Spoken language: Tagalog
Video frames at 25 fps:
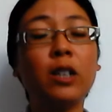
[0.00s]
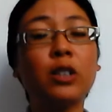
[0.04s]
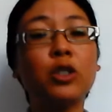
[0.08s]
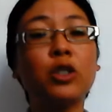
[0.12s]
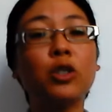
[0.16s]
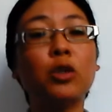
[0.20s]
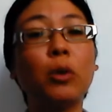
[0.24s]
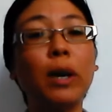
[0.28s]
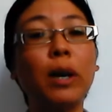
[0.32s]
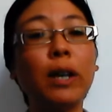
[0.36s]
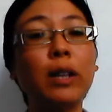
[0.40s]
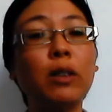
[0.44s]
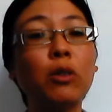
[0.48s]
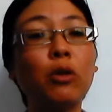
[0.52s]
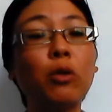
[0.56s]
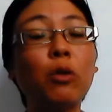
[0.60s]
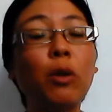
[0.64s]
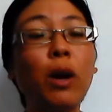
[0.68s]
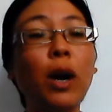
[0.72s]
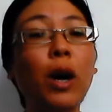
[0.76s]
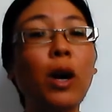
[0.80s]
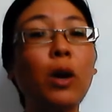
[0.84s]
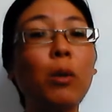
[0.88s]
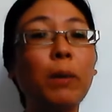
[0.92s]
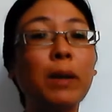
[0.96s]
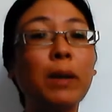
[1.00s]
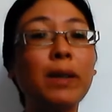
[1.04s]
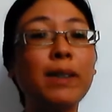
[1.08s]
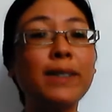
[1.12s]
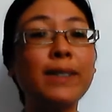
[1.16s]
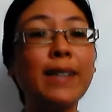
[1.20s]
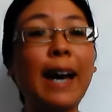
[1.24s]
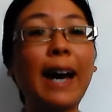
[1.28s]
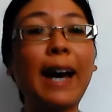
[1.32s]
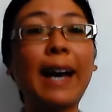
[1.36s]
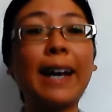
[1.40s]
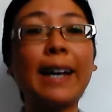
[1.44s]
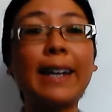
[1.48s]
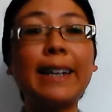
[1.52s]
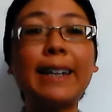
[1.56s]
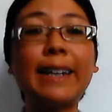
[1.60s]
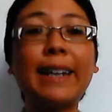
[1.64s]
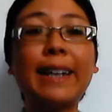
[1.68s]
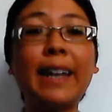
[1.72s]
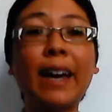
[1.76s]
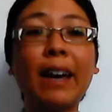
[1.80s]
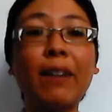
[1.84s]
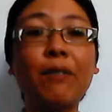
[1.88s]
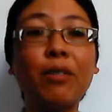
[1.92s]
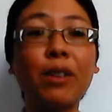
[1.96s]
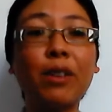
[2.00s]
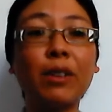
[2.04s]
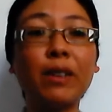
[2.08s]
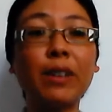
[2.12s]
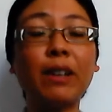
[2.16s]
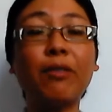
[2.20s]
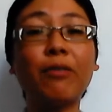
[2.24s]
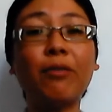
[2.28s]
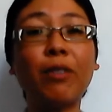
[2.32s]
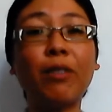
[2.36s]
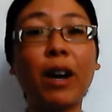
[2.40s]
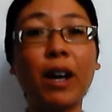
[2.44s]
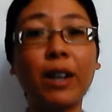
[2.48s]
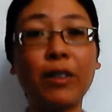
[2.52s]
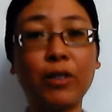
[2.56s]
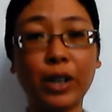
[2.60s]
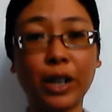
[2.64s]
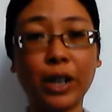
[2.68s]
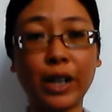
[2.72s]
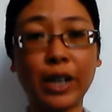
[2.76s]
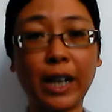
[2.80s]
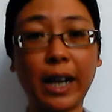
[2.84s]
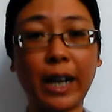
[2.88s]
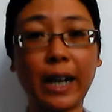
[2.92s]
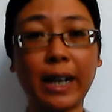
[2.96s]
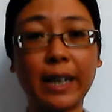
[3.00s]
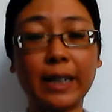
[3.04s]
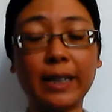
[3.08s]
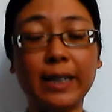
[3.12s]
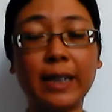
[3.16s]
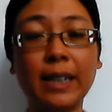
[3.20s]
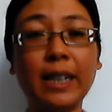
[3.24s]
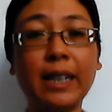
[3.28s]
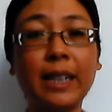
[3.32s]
So, ito ang mensahe ni Heavenly Father God